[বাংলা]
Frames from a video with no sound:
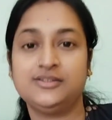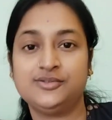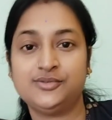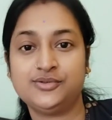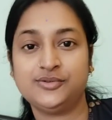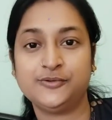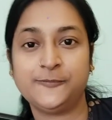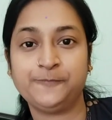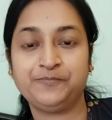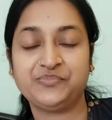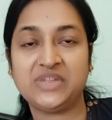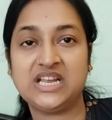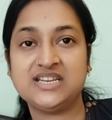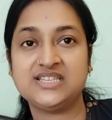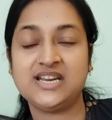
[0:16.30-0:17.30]
তো
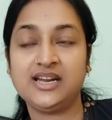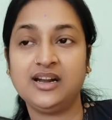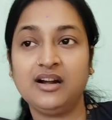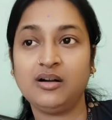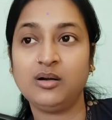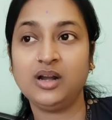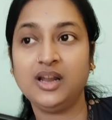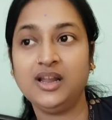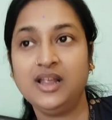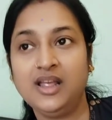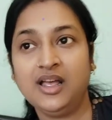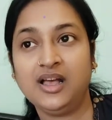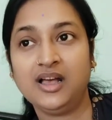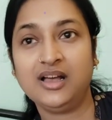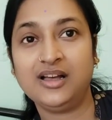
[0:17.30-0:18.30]
সেই কারণে
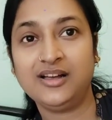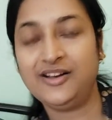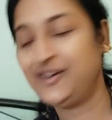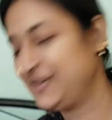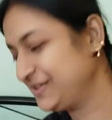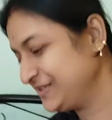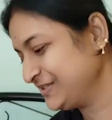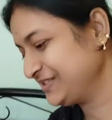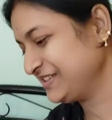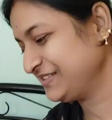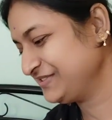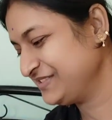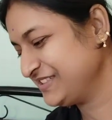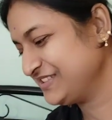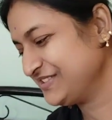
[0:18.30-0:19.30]
অতটা
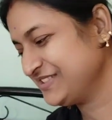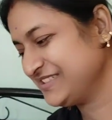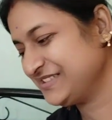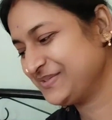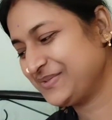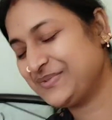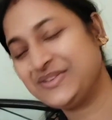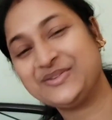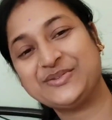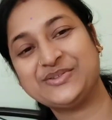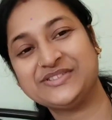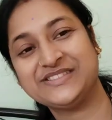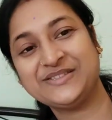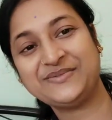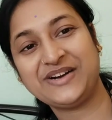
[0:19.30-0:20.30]
ভিডিও ঠিকভাবে
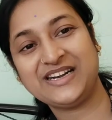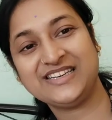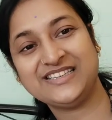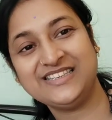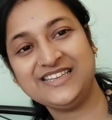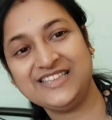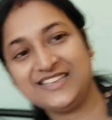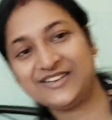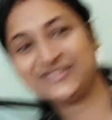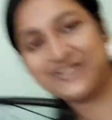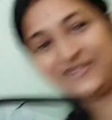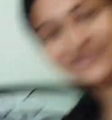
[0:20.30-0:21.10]
করতে পারিনি দেখো